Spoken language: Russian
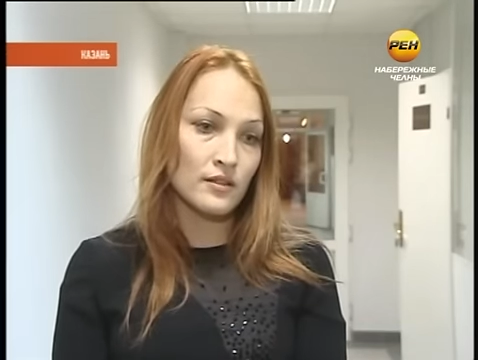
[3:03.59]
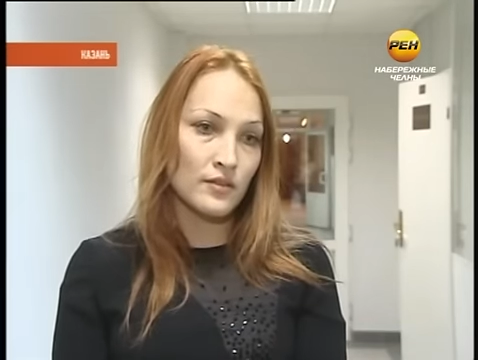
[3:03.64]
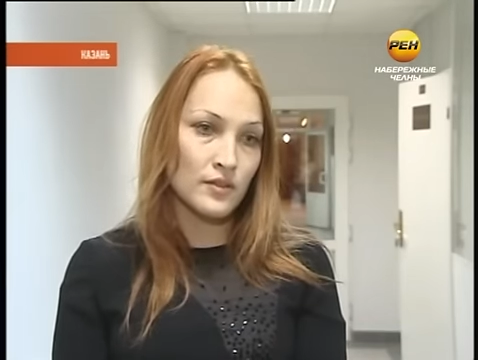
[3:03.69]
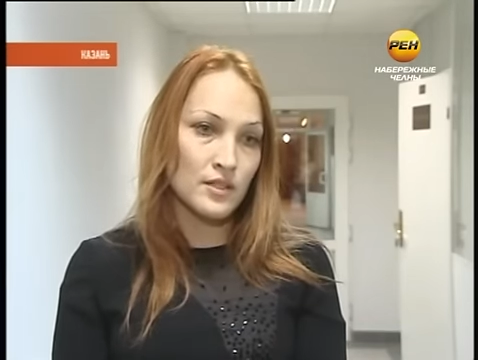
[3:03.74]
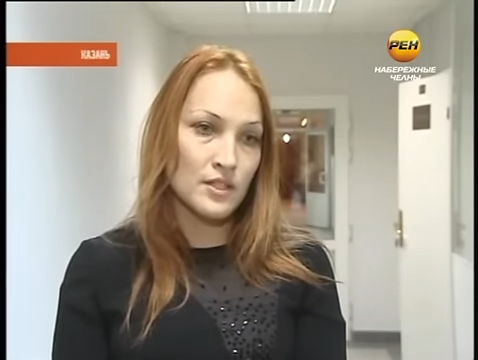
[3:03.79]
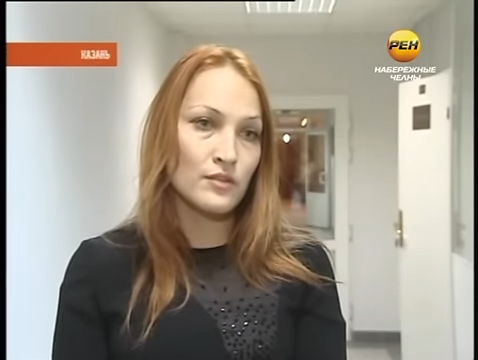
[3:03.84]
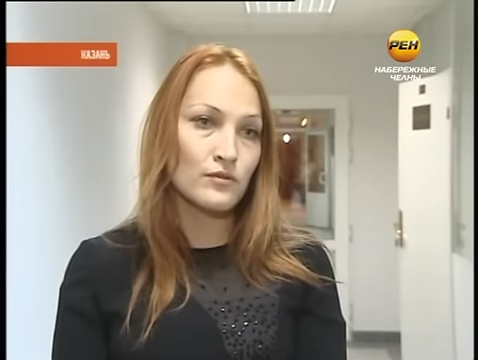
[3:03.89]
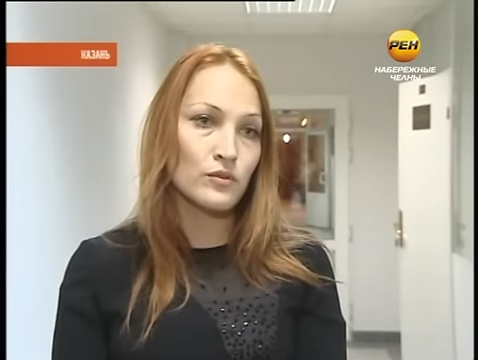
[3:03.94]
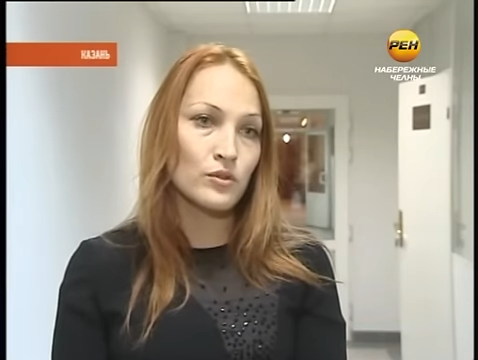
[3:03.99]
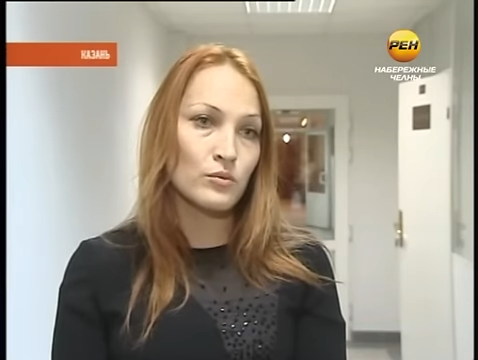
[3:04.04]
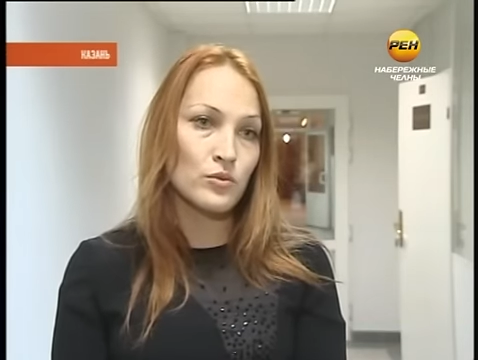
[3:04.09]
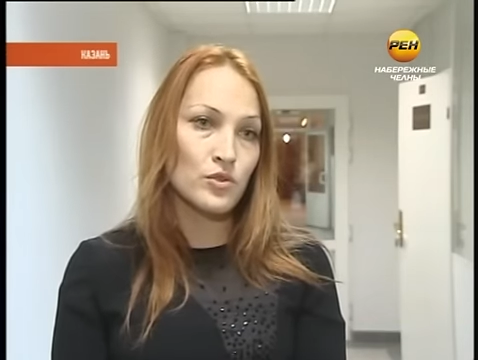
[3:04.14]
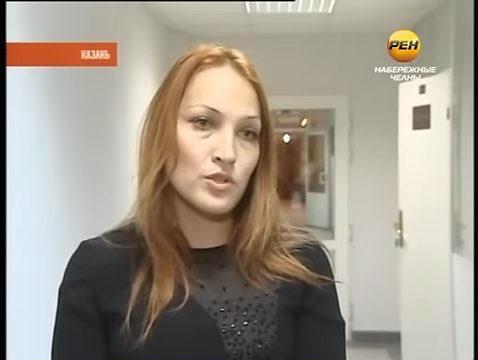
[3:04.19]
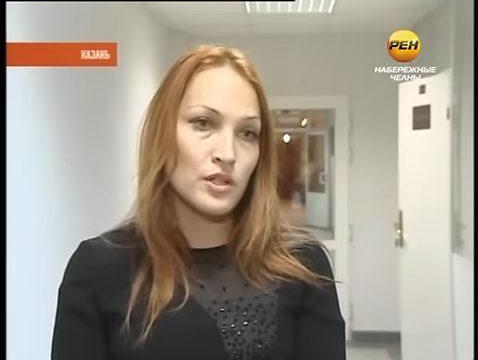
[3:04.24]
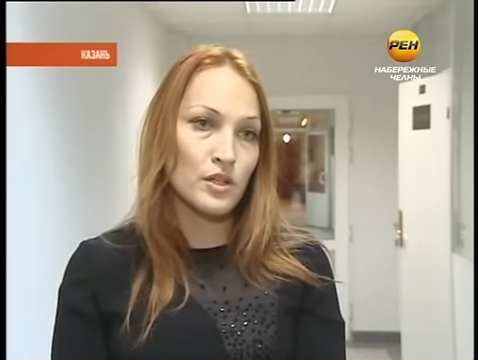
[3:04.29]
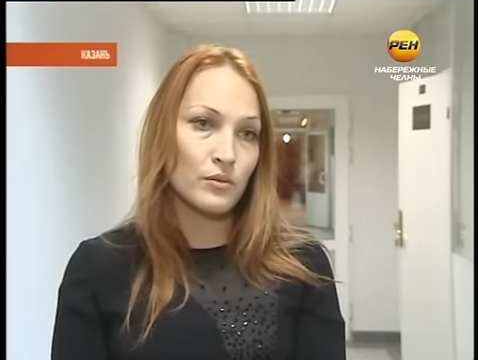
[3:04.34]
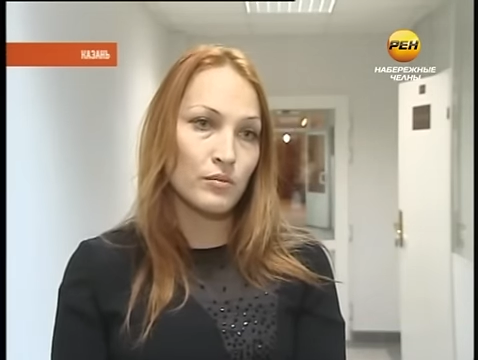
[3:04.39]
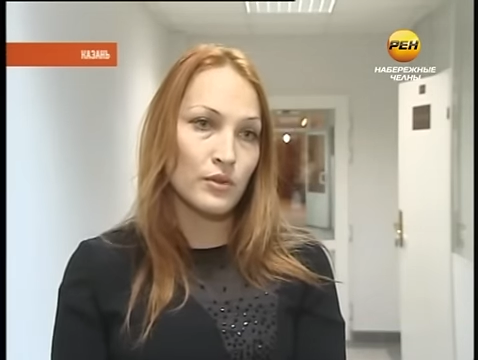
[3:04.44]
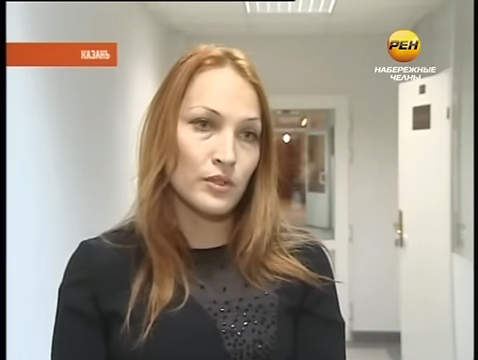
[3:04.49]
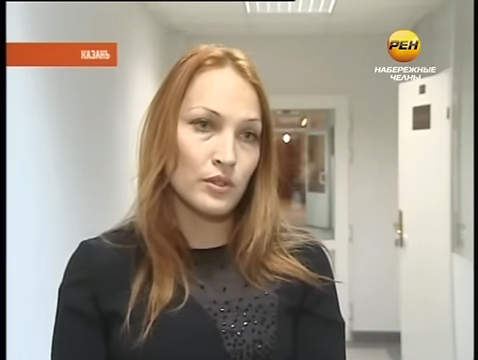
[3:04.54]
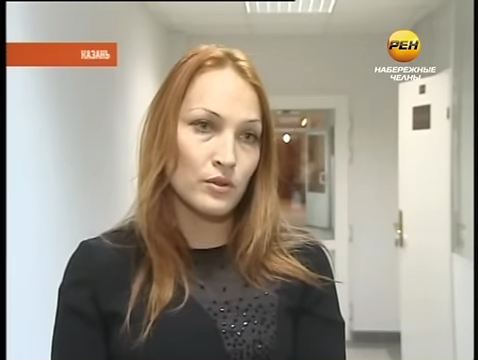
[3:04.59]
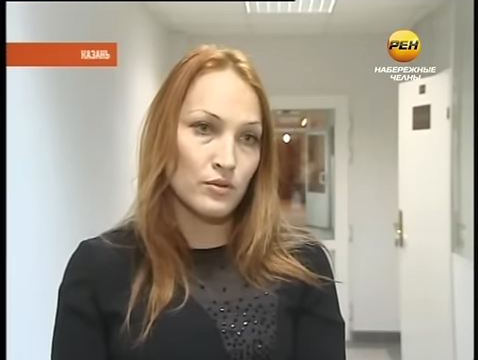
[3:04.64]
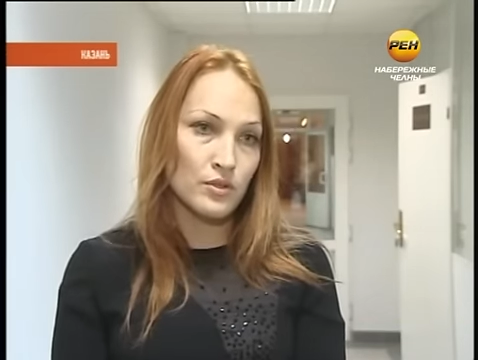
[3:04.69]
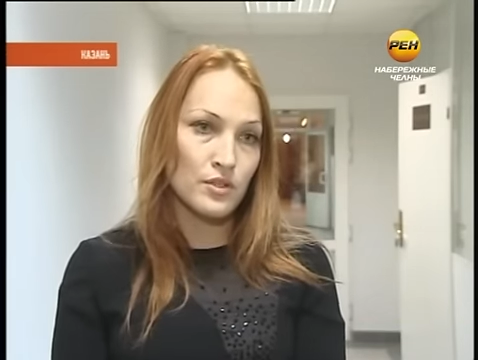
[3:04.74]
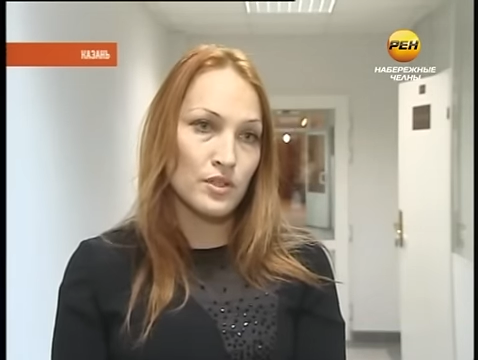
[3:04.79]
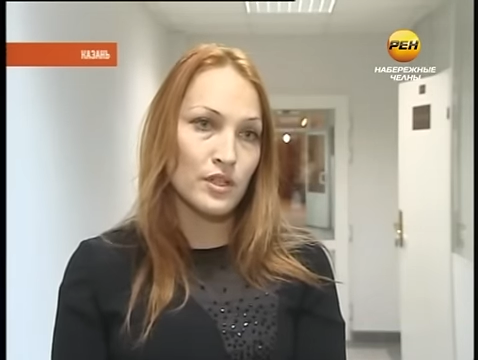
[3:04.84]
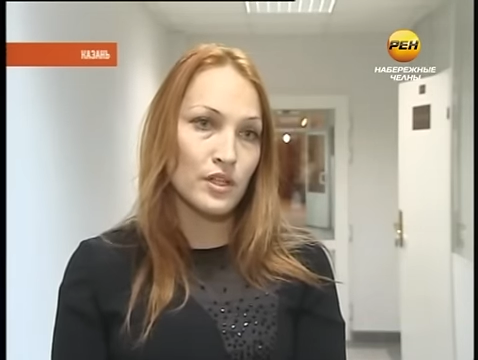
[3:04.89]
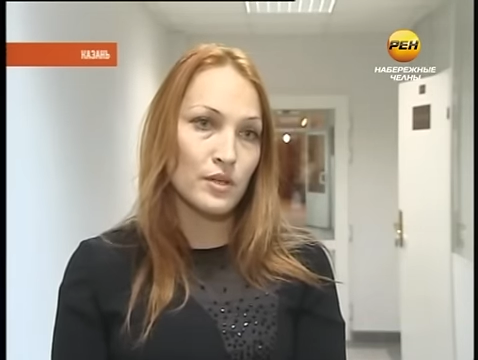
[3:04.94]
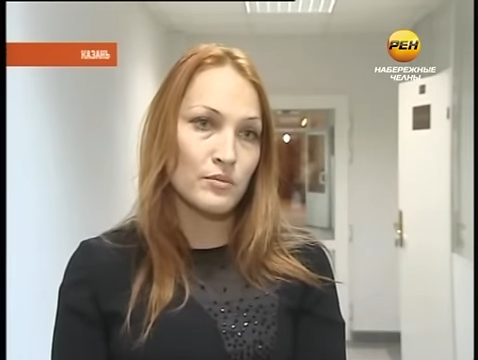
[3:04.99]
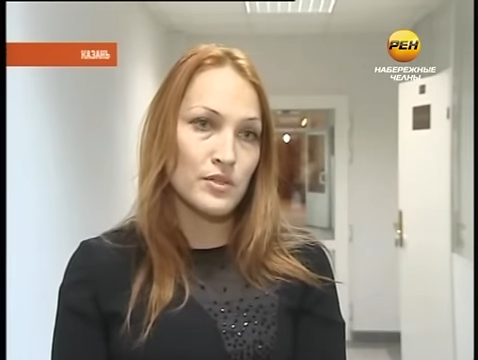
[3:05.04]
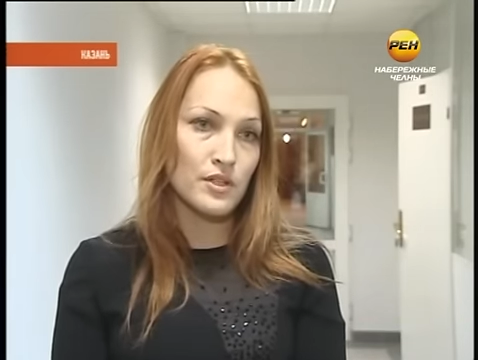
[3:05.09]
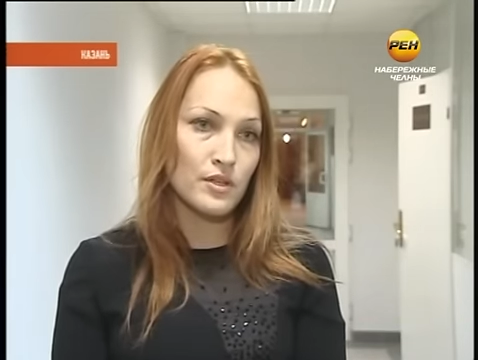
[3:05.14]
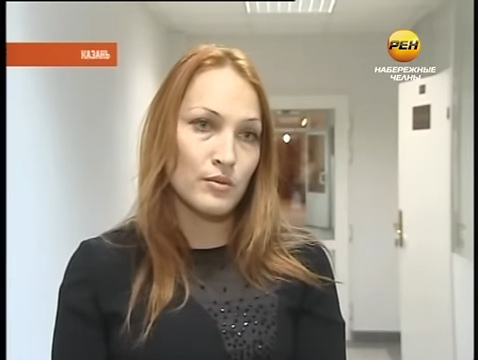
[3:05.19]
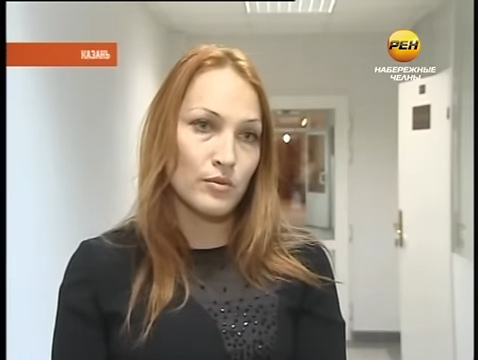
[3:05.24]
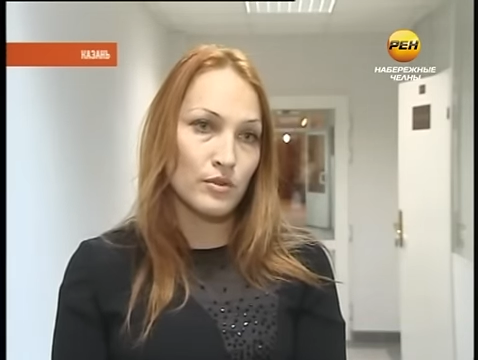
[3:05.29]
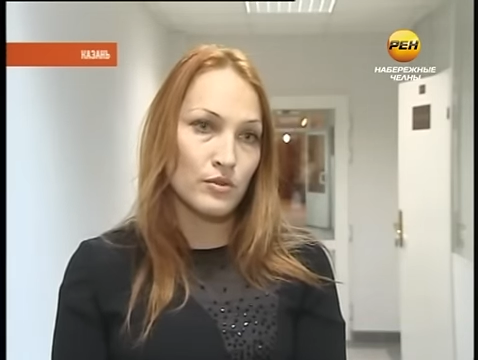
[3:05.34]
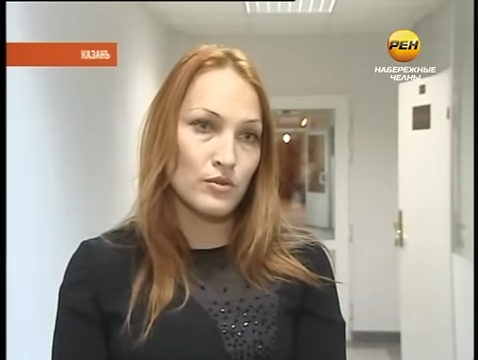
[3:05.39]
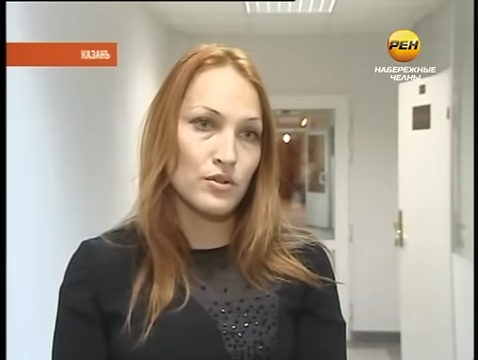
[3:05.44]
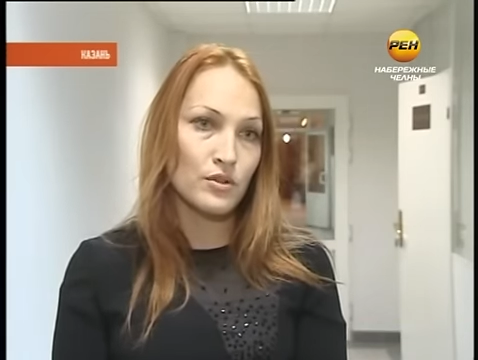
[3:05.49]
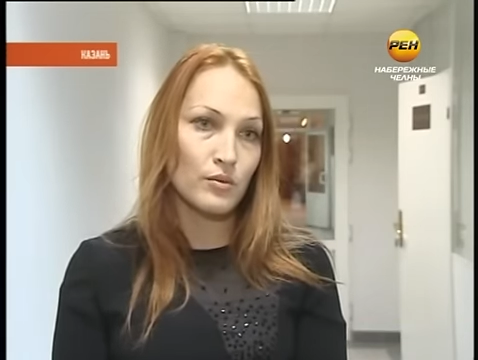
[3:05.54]
соответственно, в том числе подгузники и
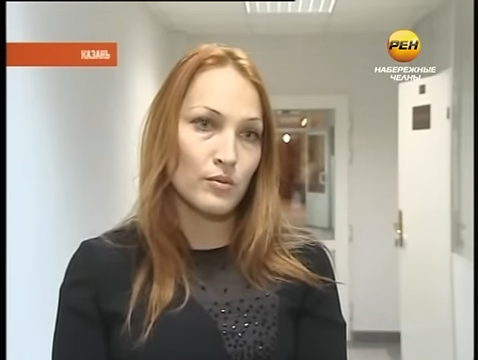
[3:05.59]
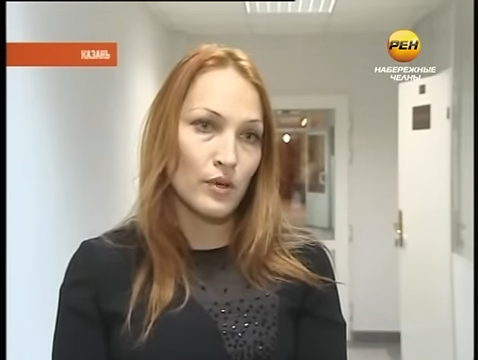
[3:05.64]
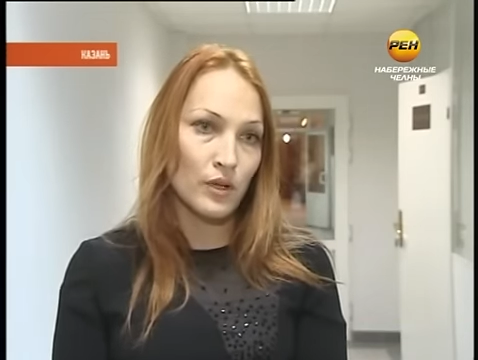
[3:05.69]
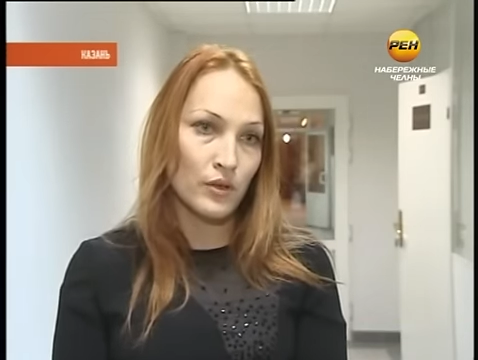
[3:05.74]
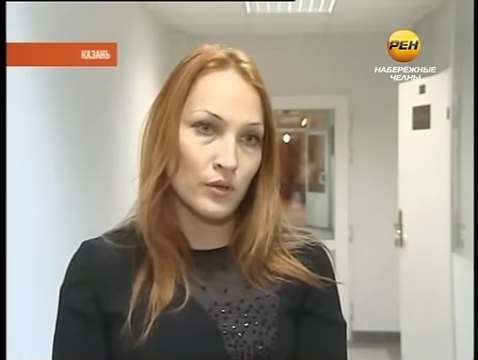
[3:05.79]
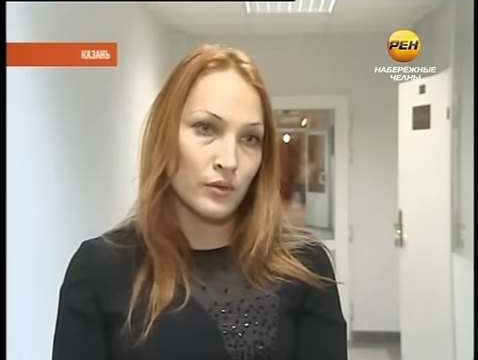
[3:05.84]
абсорбирующее